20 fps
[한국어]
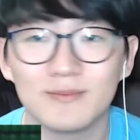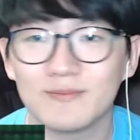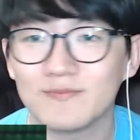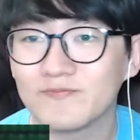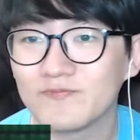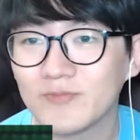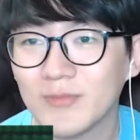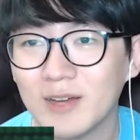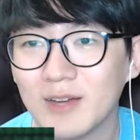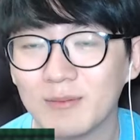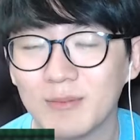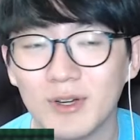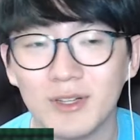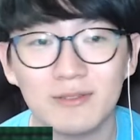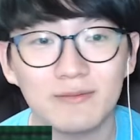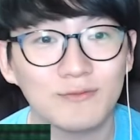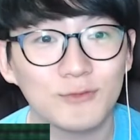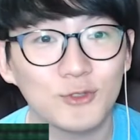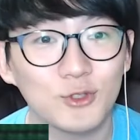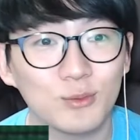한번
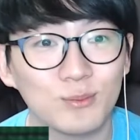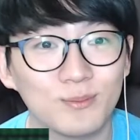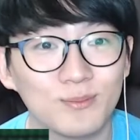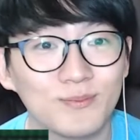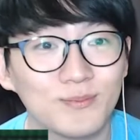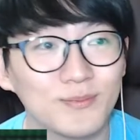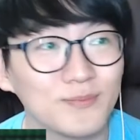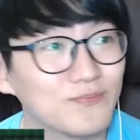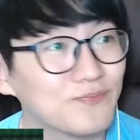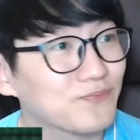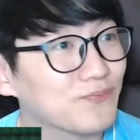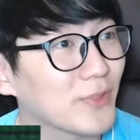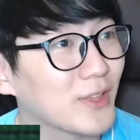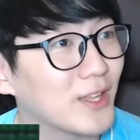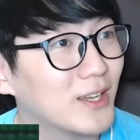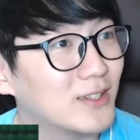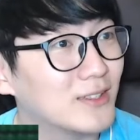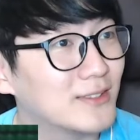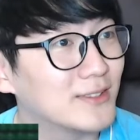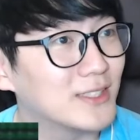좀
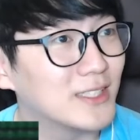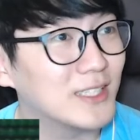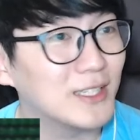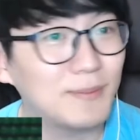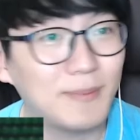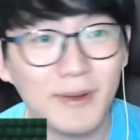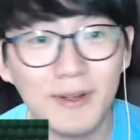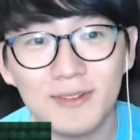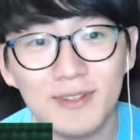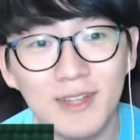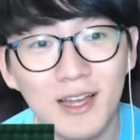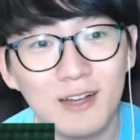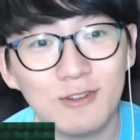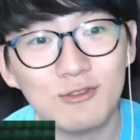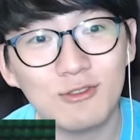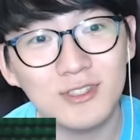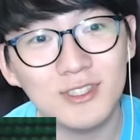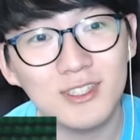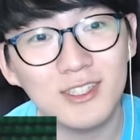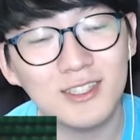이번
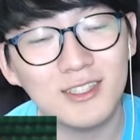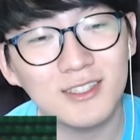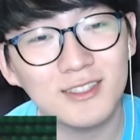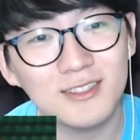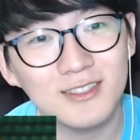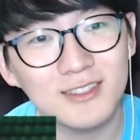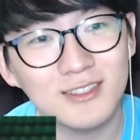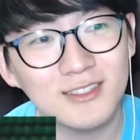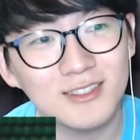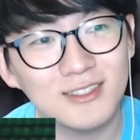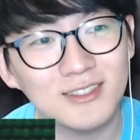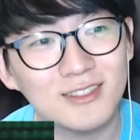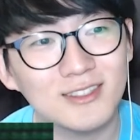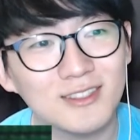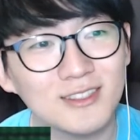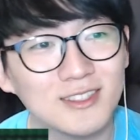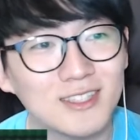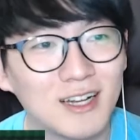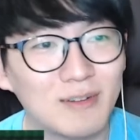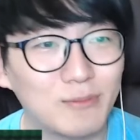한국
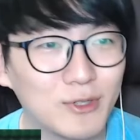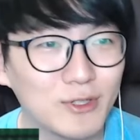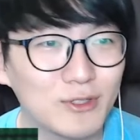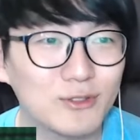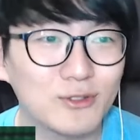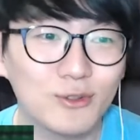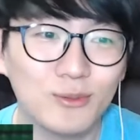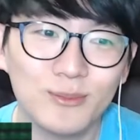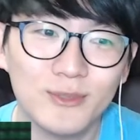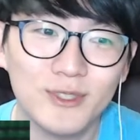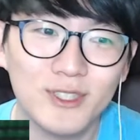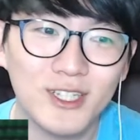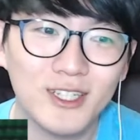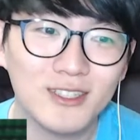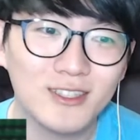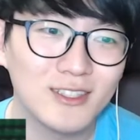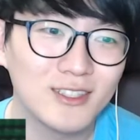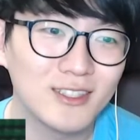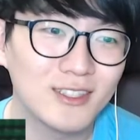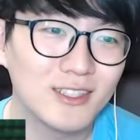시리즈를 한번 좀 그냥
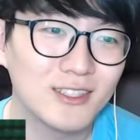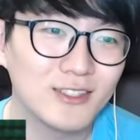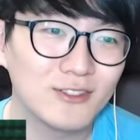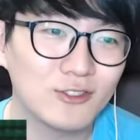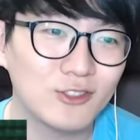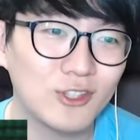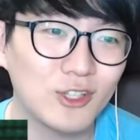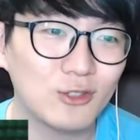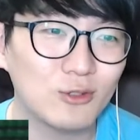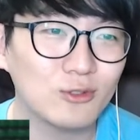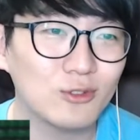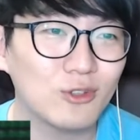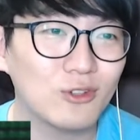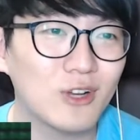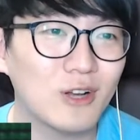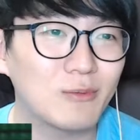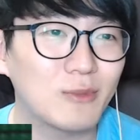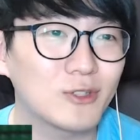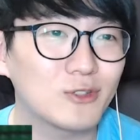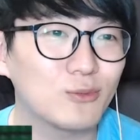최종적으로
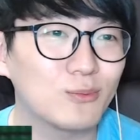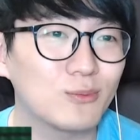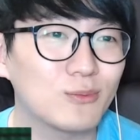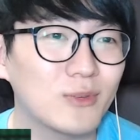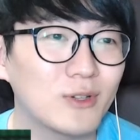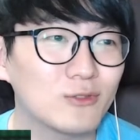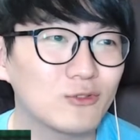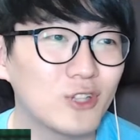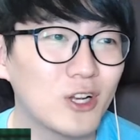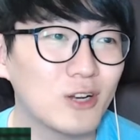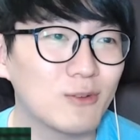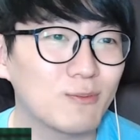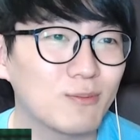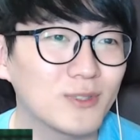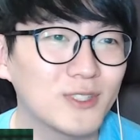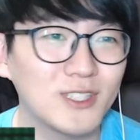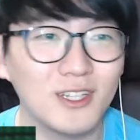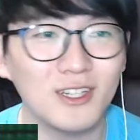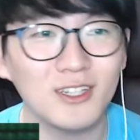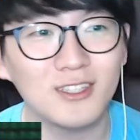한번 좀 쫙
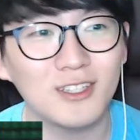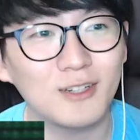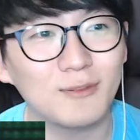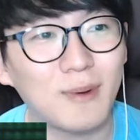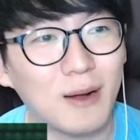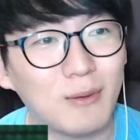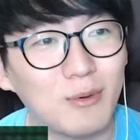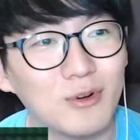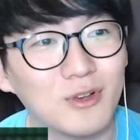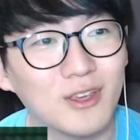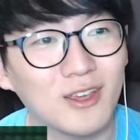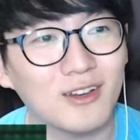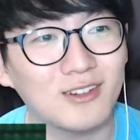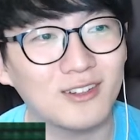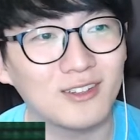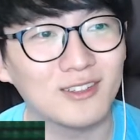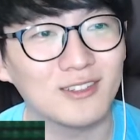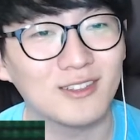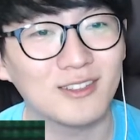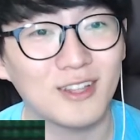시리즈를
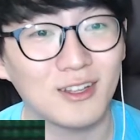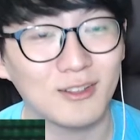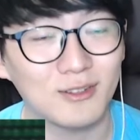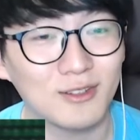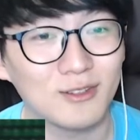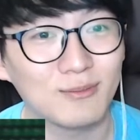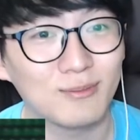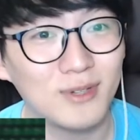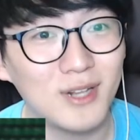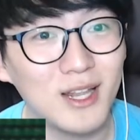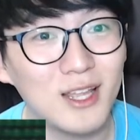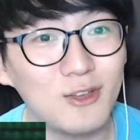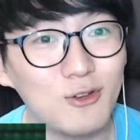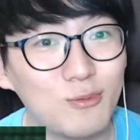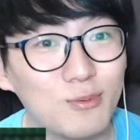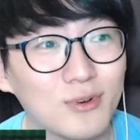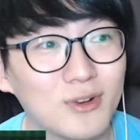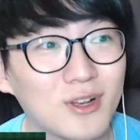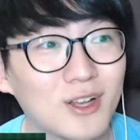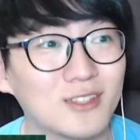봐볼게요 일단은
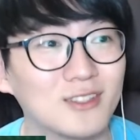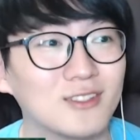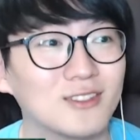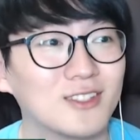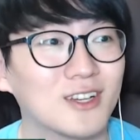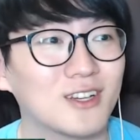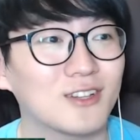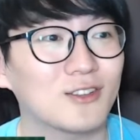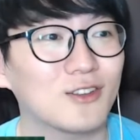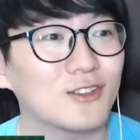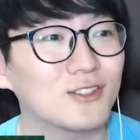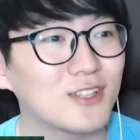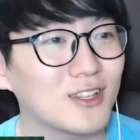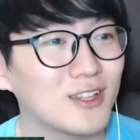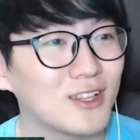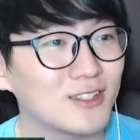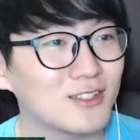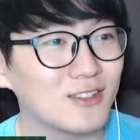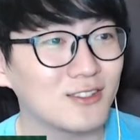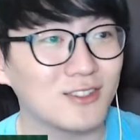플레이오프까지는 제가 결산을
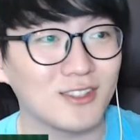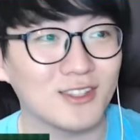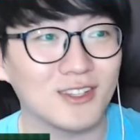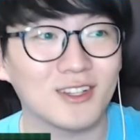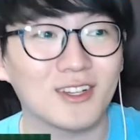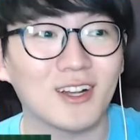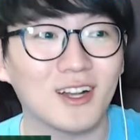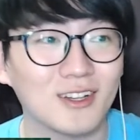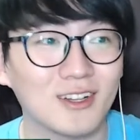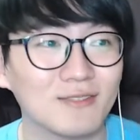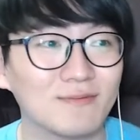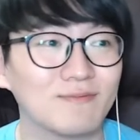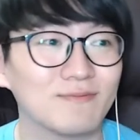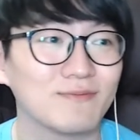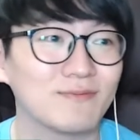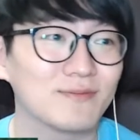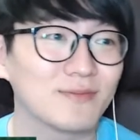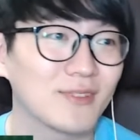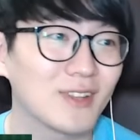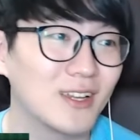했었으니까
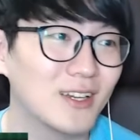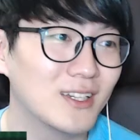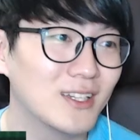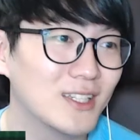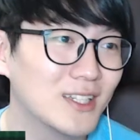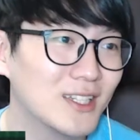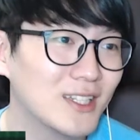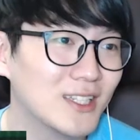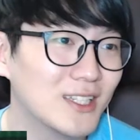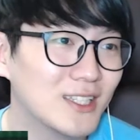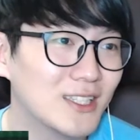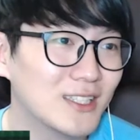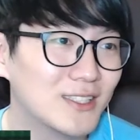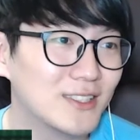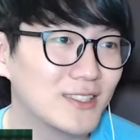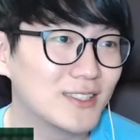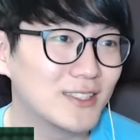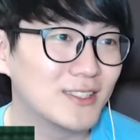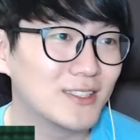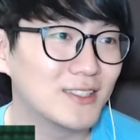
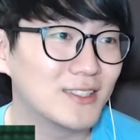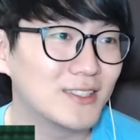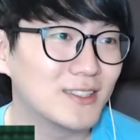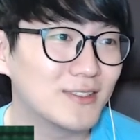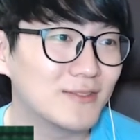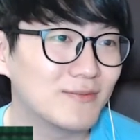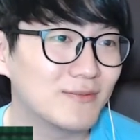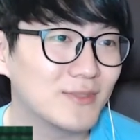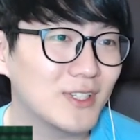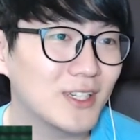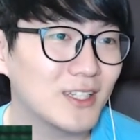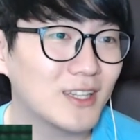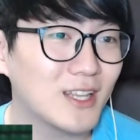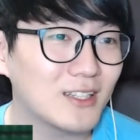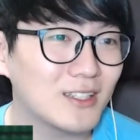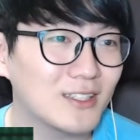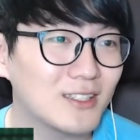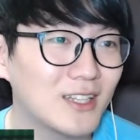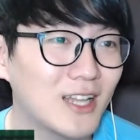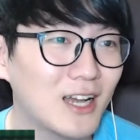음,
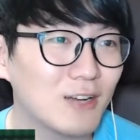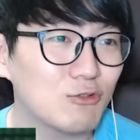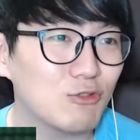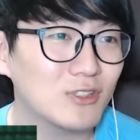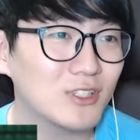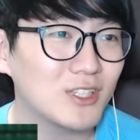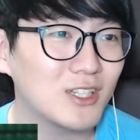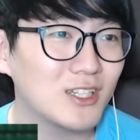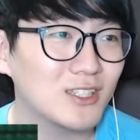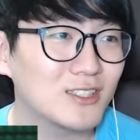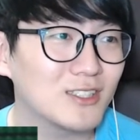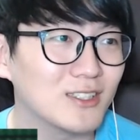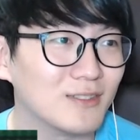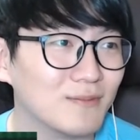일단은 한국 시리즈